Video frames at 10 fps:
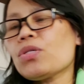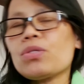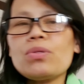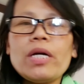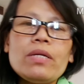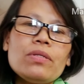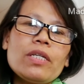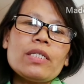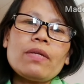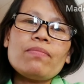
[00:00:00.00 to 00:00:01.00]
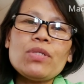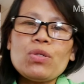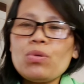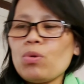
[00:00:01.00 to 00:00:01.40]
So, ngayon guys, after kong